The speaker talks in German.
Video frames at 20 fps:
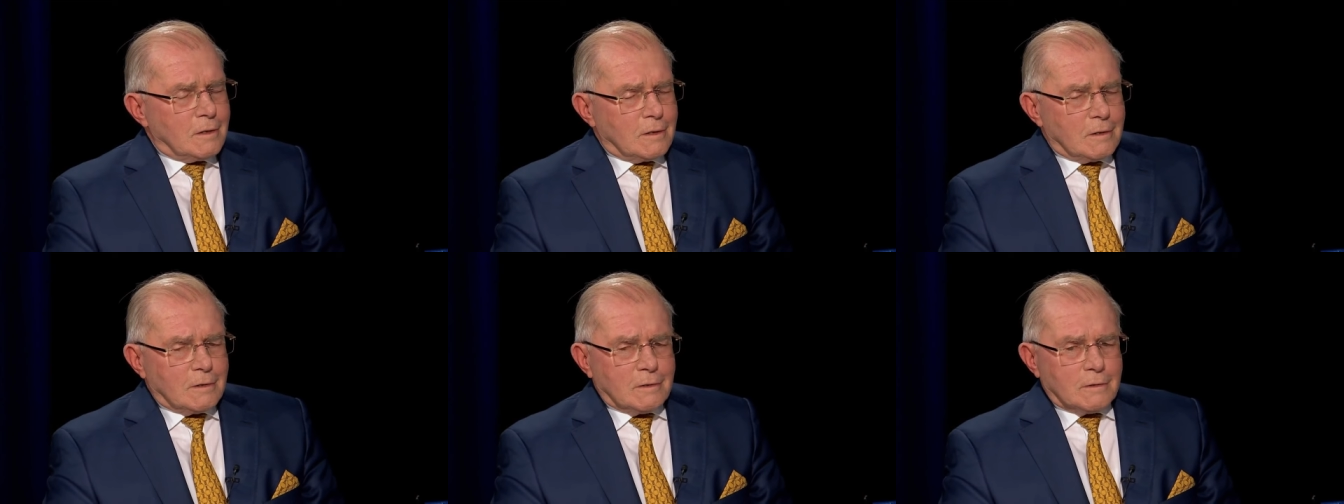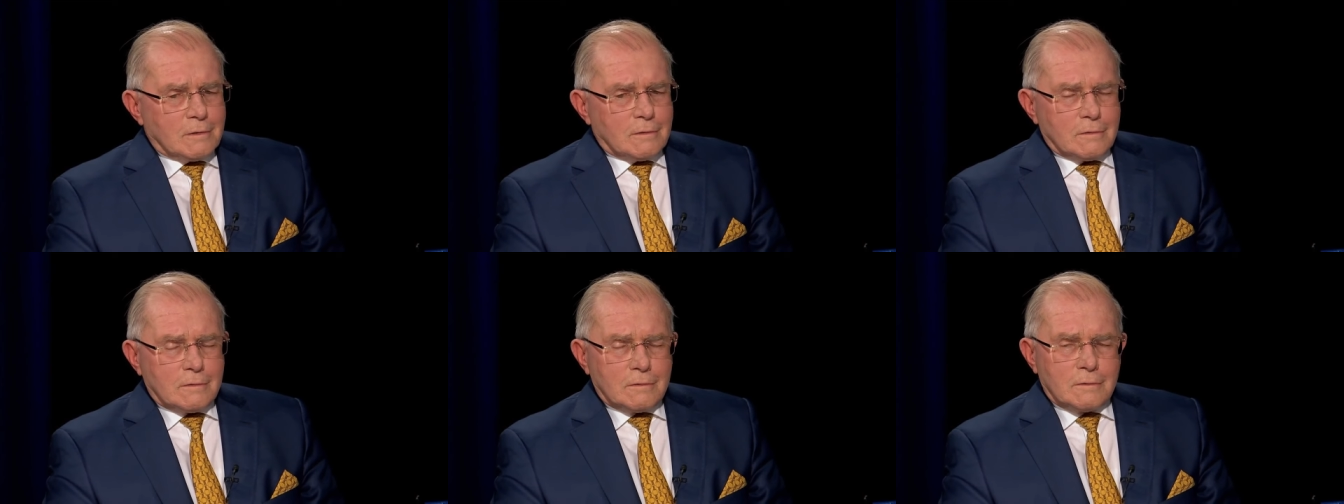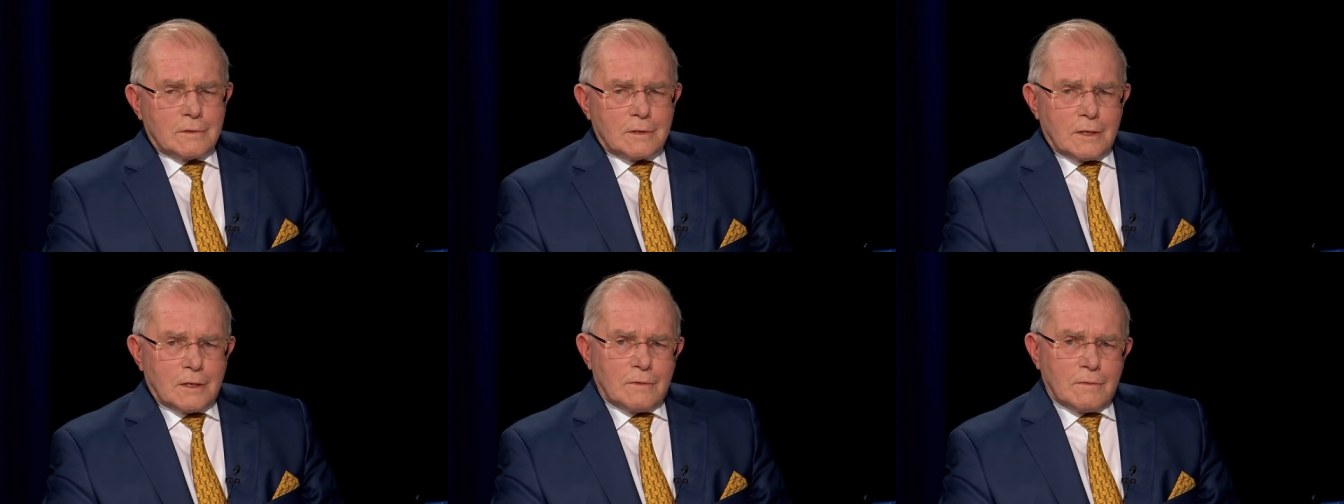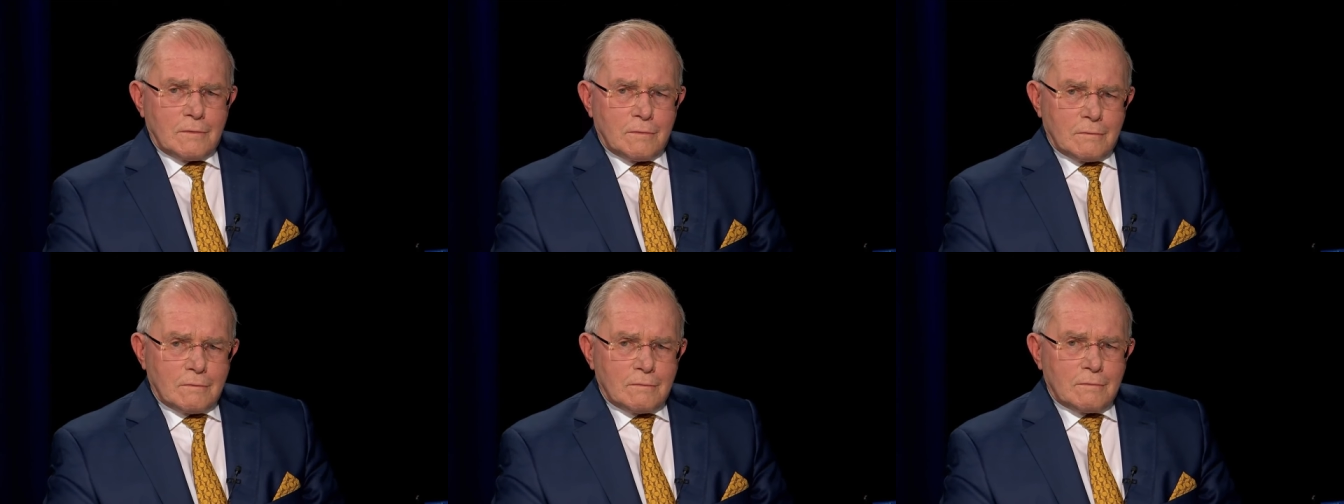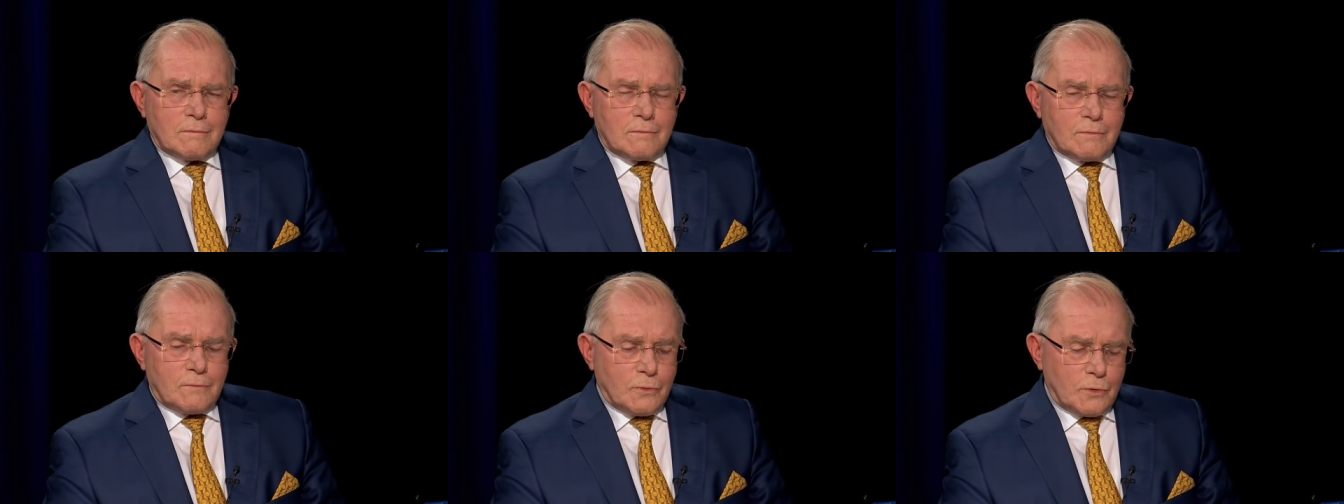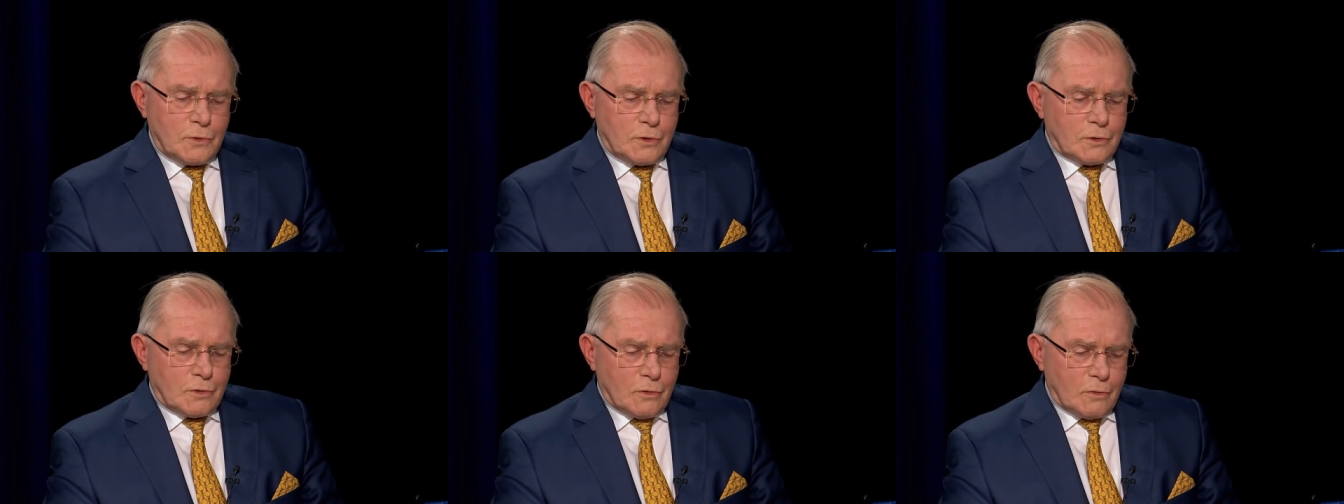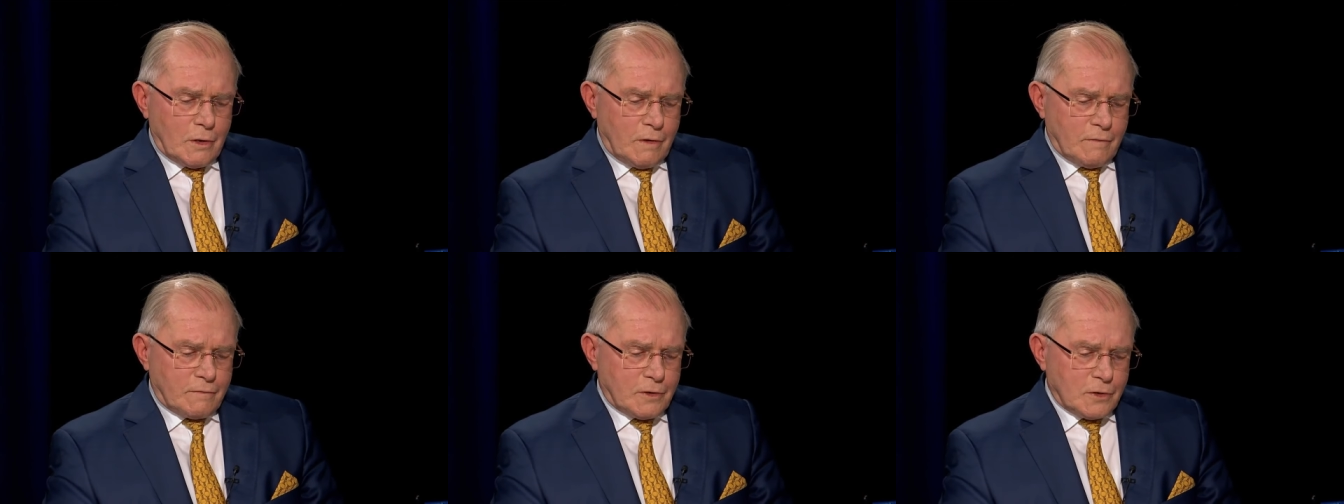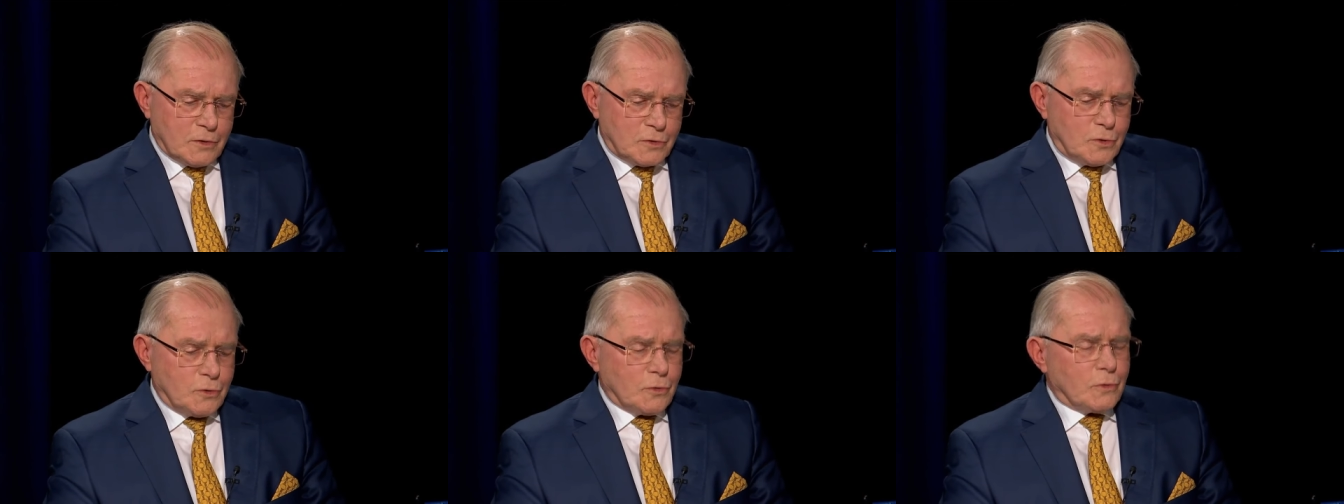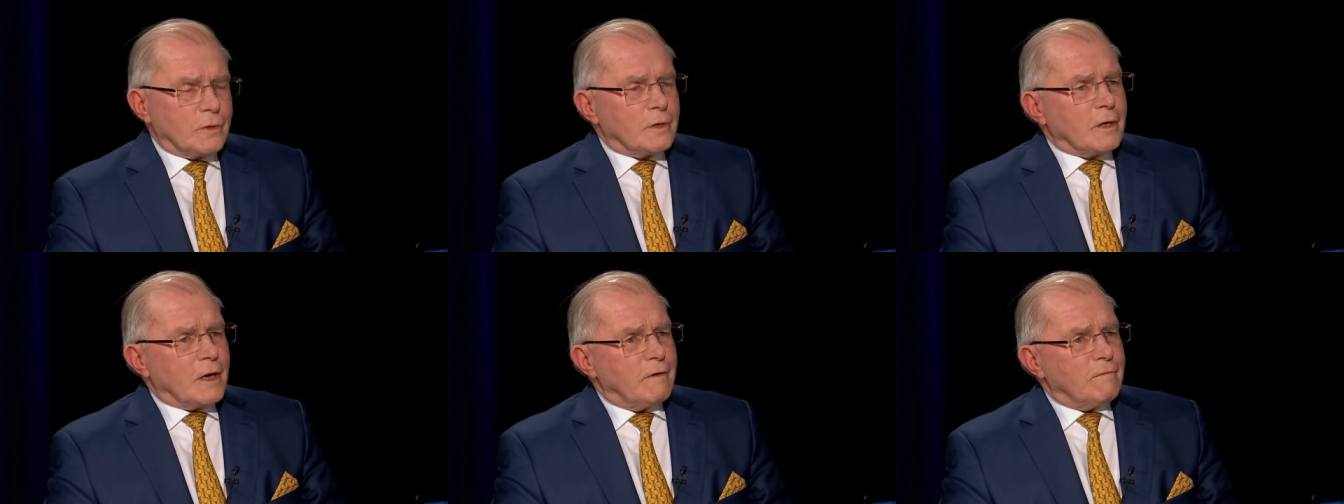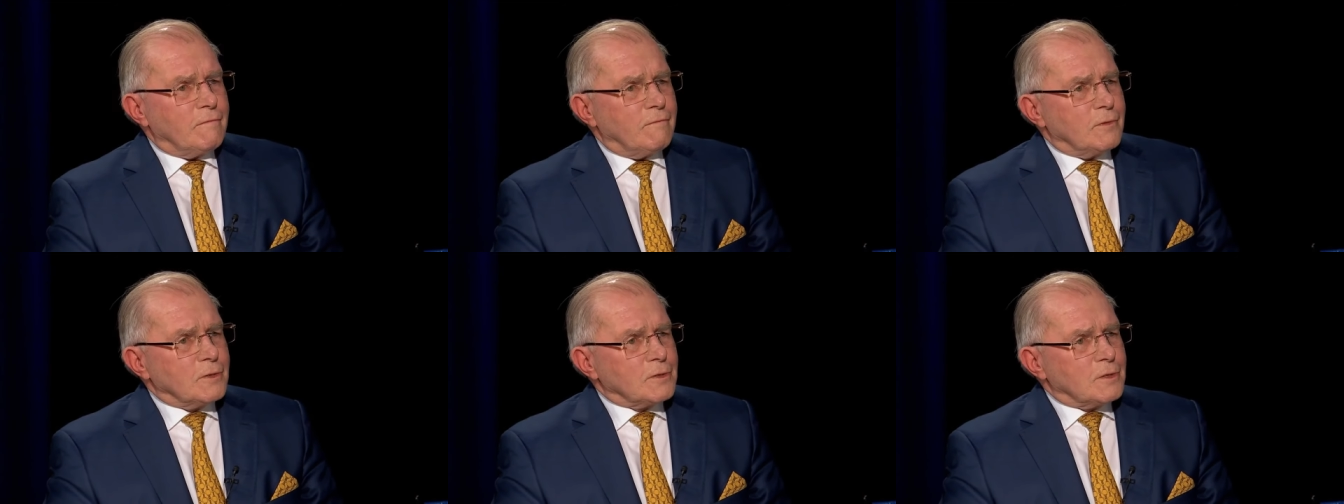äh, dann würde ich doch auf das zurückgreifen,